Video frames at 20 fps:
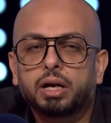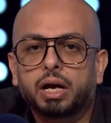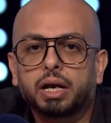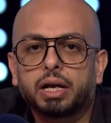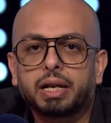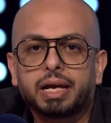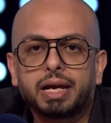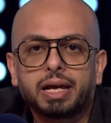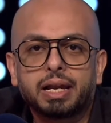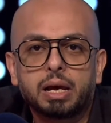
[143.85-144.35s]

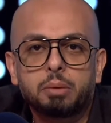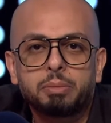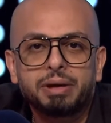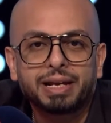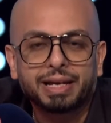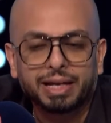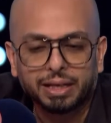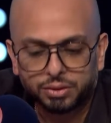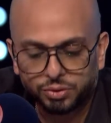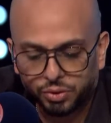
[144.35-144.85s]
اللي هي
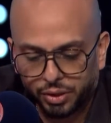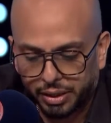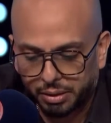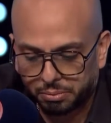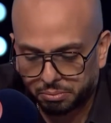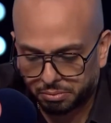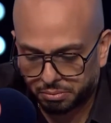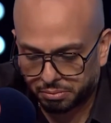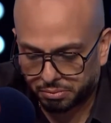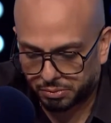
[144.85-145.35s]
الامريكان
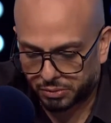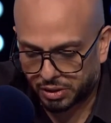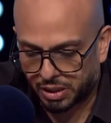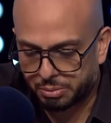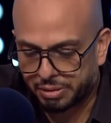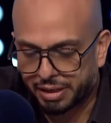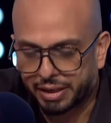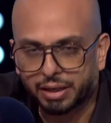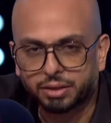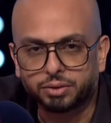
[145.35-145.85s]
دريم
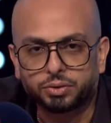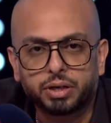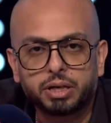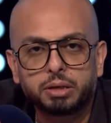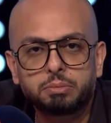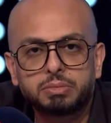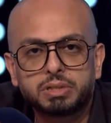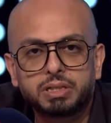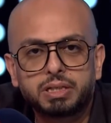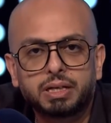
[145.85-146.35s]
الامريكان
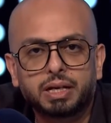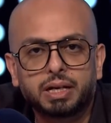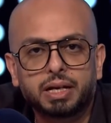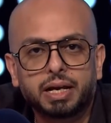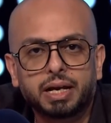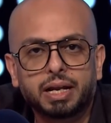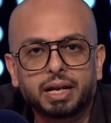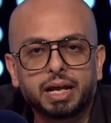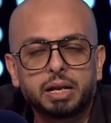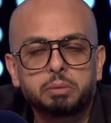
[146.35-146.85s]
دريم دي اللي
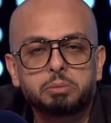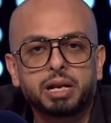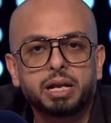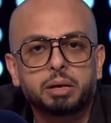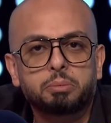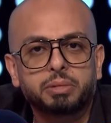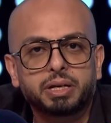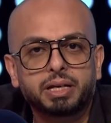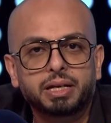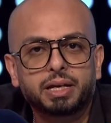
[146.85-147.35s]
هي الحلم
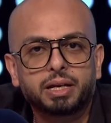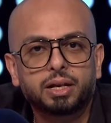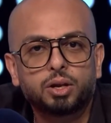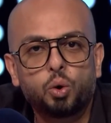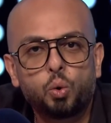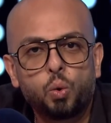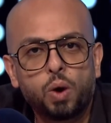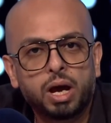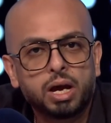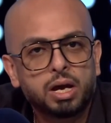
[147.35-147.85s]
الامريكي اللي
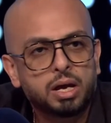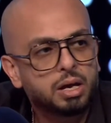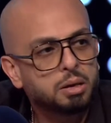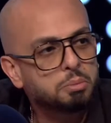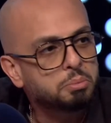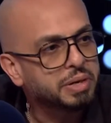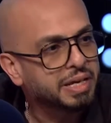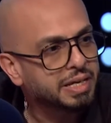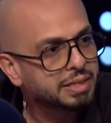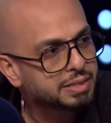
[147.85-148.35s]
هو
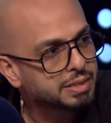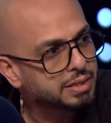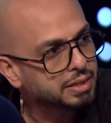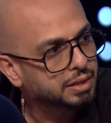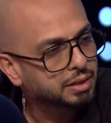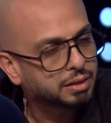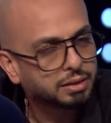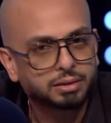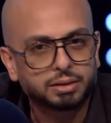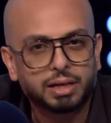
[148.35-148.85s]
بيتي
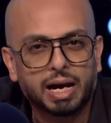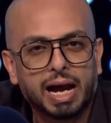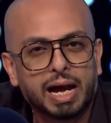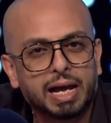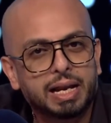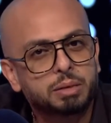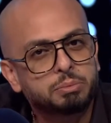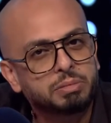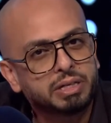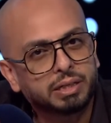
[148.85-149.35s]

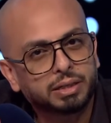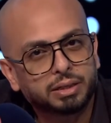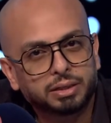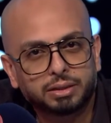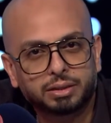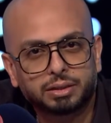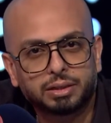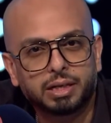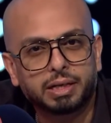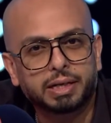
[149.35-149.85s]
علمي
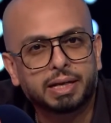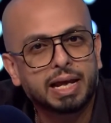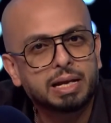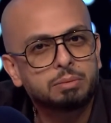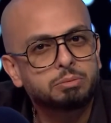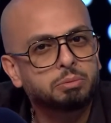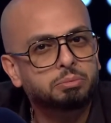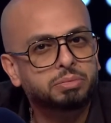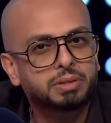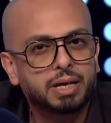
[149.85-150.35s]

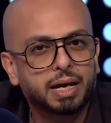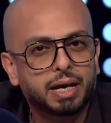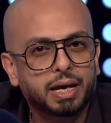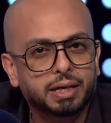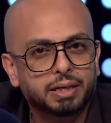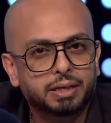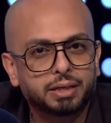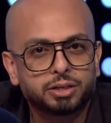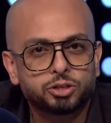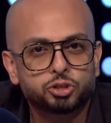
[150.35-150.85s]
الكلب
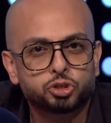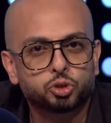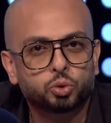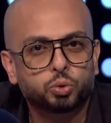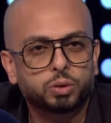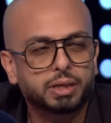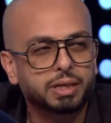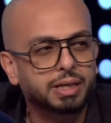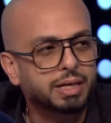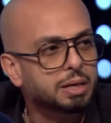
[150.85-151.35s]
بتاعي
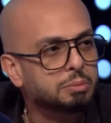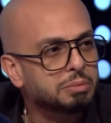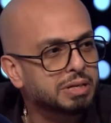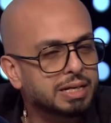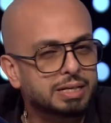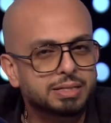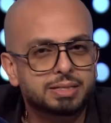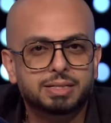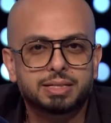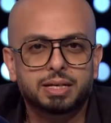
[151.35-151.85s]
شغلي
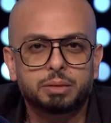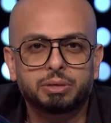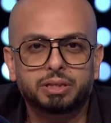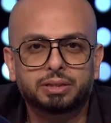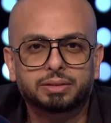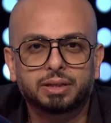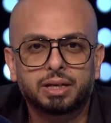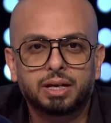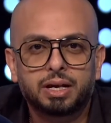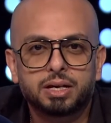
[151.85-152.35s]
الجميل
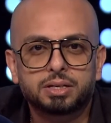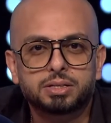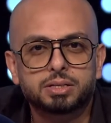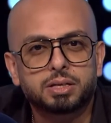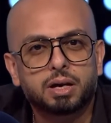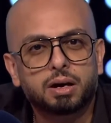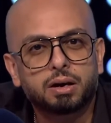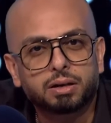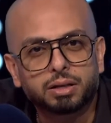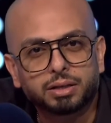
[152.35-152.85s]
الثابت
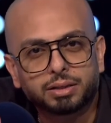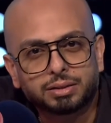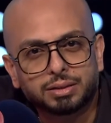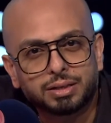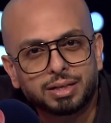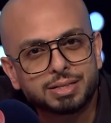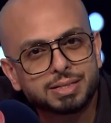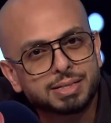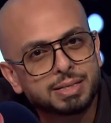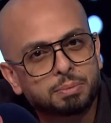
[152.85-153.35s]
سهرة
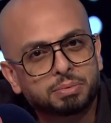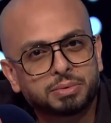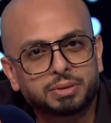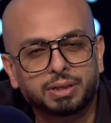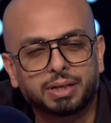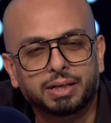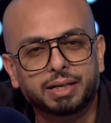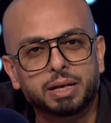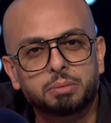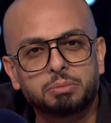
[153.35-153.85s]
السبت
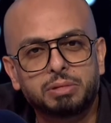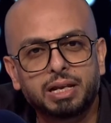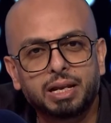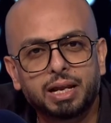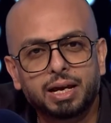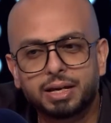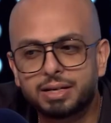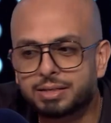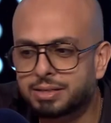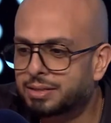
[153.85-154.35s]

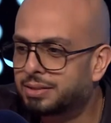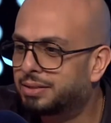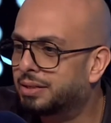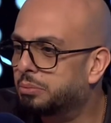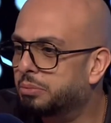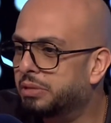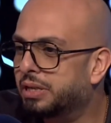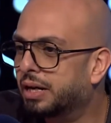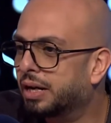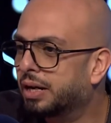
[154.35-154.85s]
الجميلة إزازة
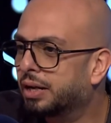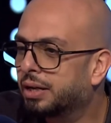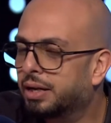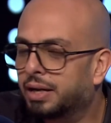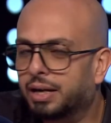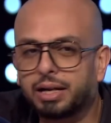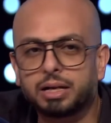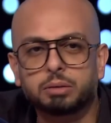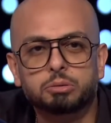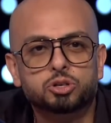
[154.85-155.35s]
البيرة
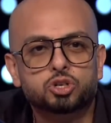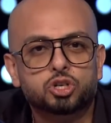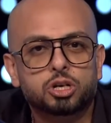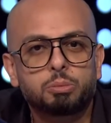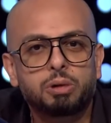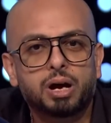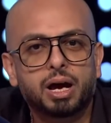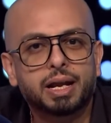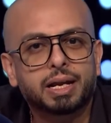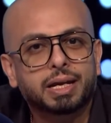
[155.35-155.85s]
اللي
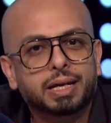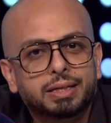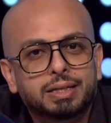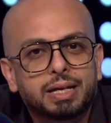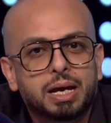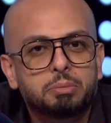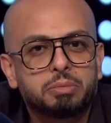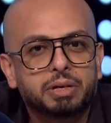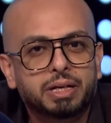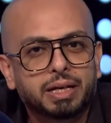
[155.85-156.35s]
بشربها أنا
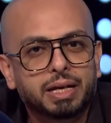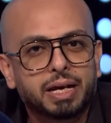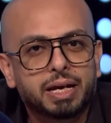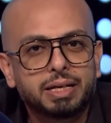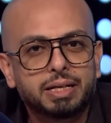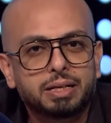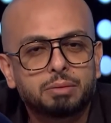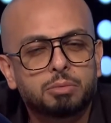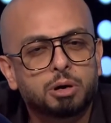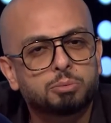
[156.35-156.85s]
كده
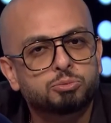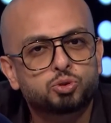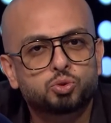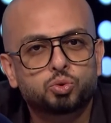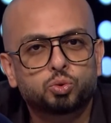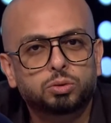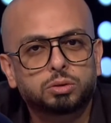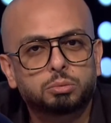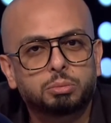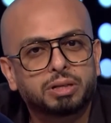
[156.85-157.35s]
أمريكاني
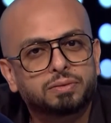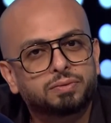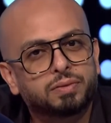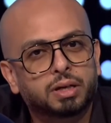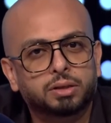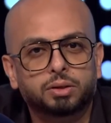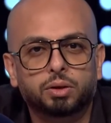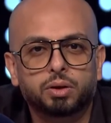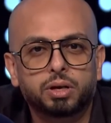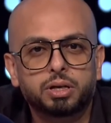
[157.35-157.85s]
مبسوط
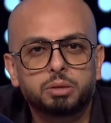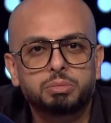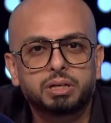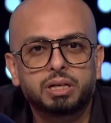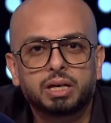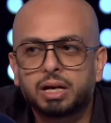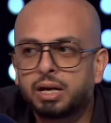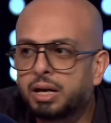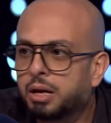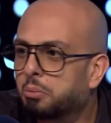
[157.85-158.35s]
بدفع ضرايبي
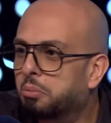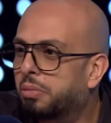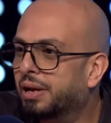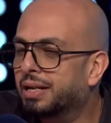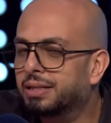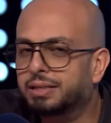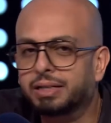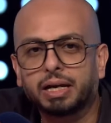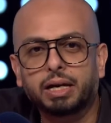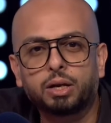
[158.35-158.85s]

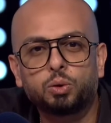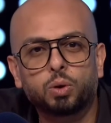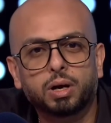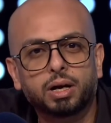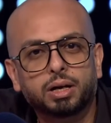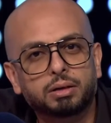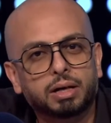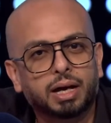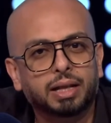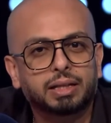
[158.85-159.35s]
بلدي حلوة
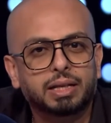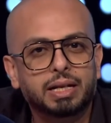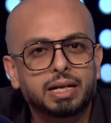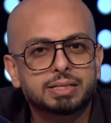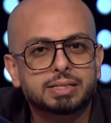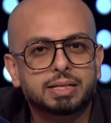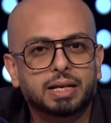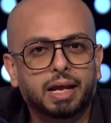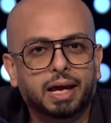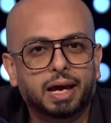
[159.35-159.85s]
عندنا
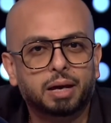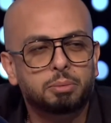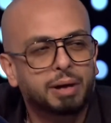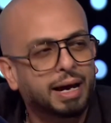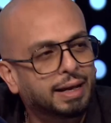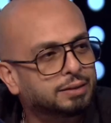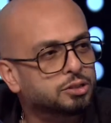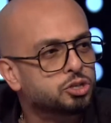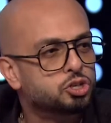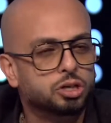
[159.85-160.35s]
سلاح
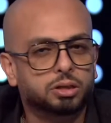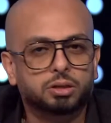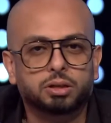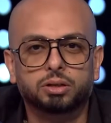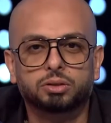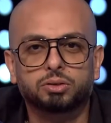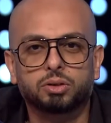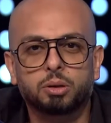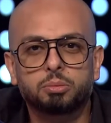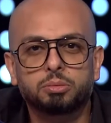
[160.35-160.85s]
محدش يقدر
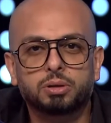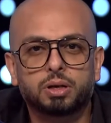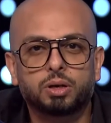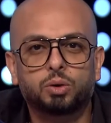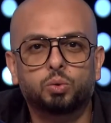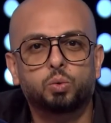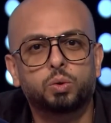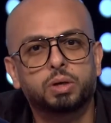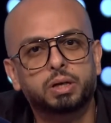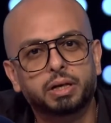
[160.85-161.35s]
يضربنا
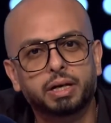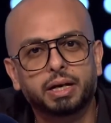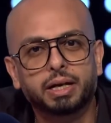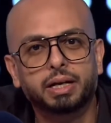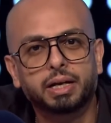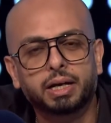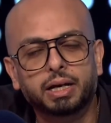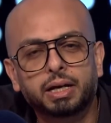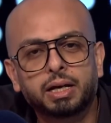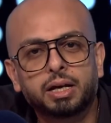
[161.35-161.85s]

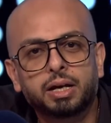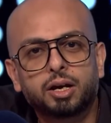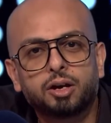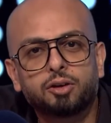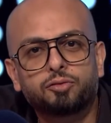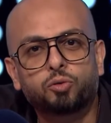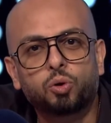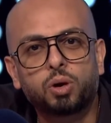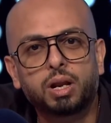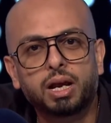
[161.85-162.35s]
وإحنا
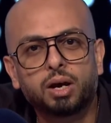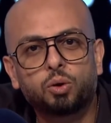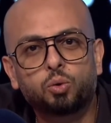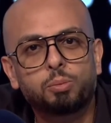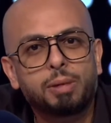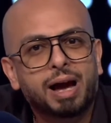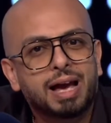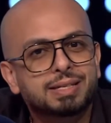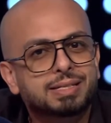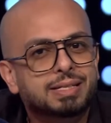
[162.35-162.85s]
فلة
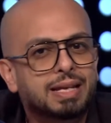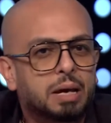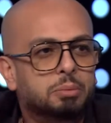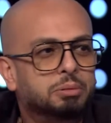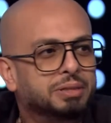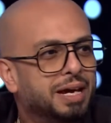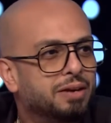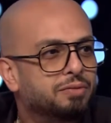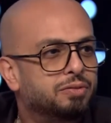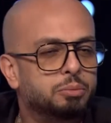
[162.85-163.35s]
ومعايا السلاح
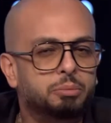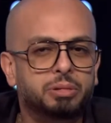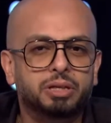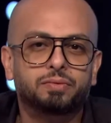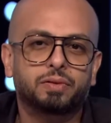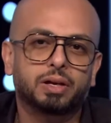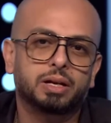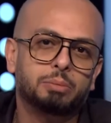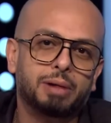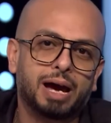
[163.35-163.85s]
بتاعي في البيت
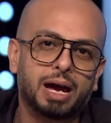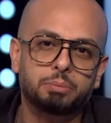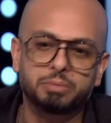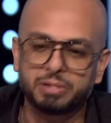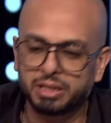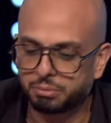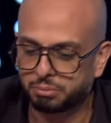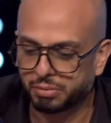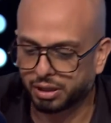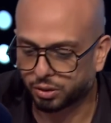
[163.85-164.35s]
فأنا
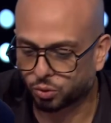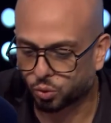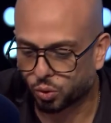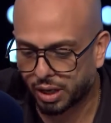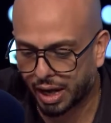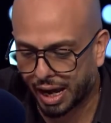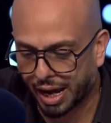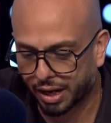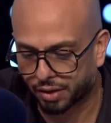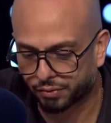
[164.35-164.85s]
محمي من
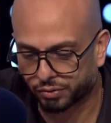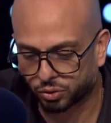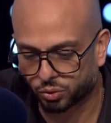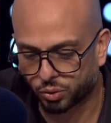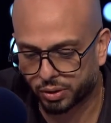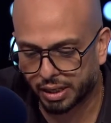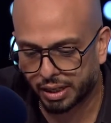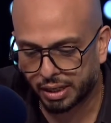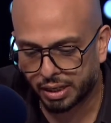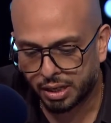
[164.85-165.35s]
كل حاجة في
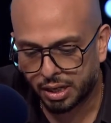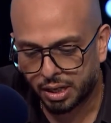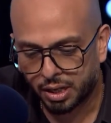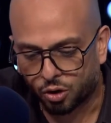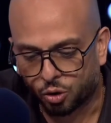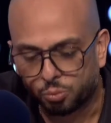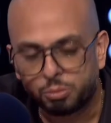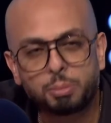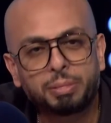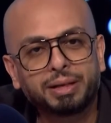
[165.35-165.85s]
الدنيا
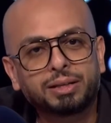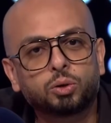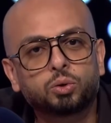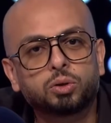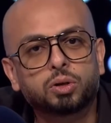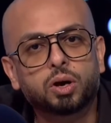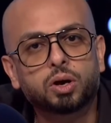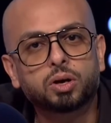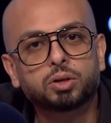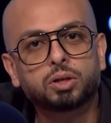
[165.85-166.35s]
هم بدأوا
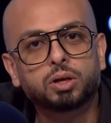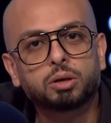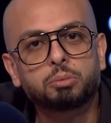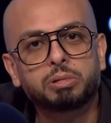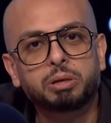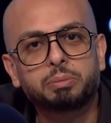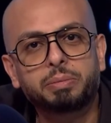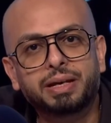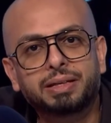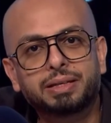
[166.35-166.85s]
النهاردة
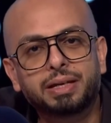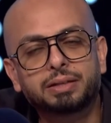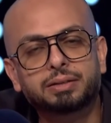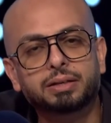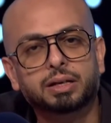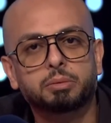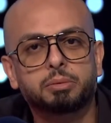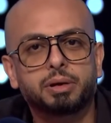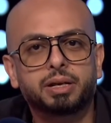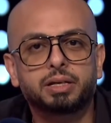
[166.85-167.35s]
بالبيج
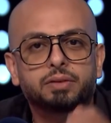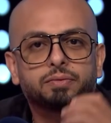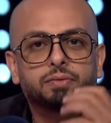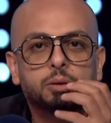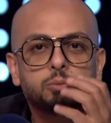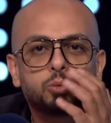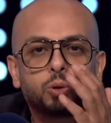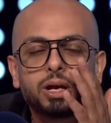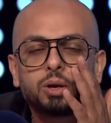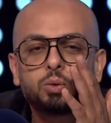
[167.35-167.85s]
داتا كمان
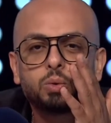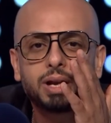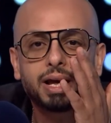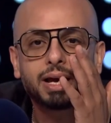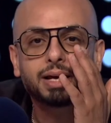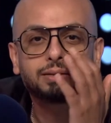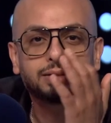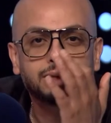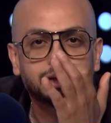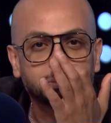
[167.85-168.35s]
يفهموا إيه
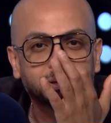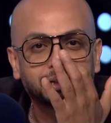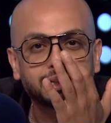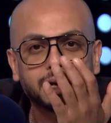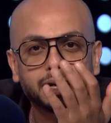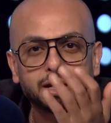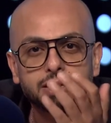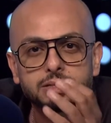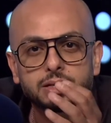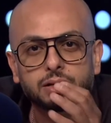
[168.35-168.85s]
الولايات اللي
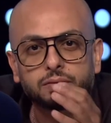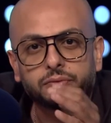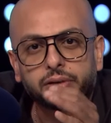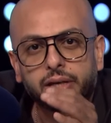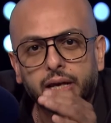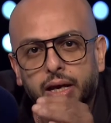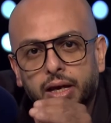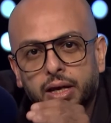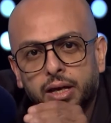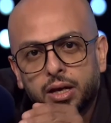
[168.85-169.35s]
بدأ يحصل
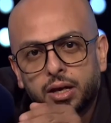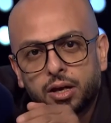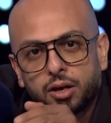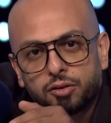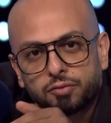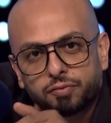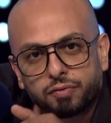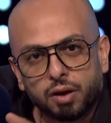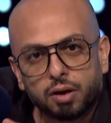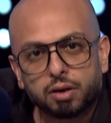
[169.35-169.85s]
فيها
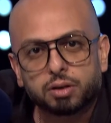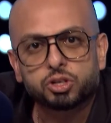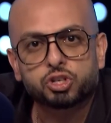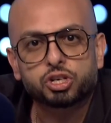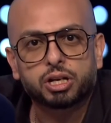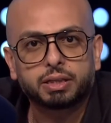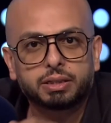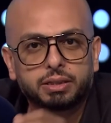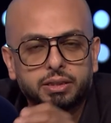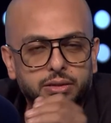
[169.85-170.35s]
فقر
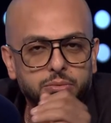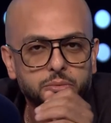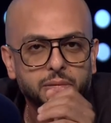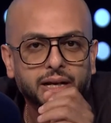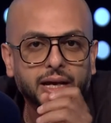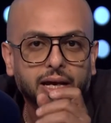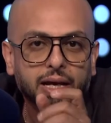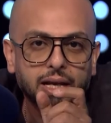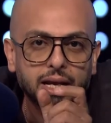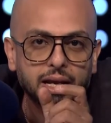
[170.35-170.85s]
شديد
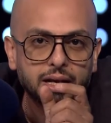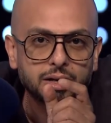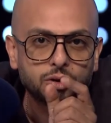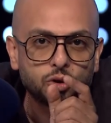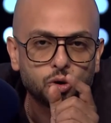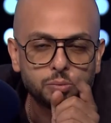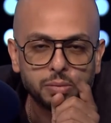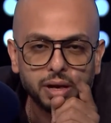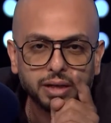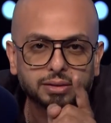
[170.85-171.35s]
من خلال إن
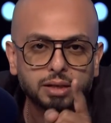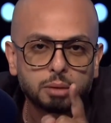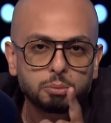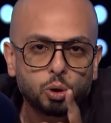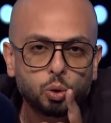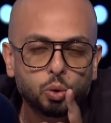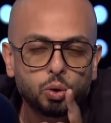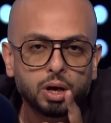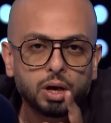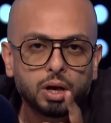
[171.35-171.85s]
هم
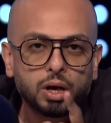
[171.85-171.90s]
يتابعوا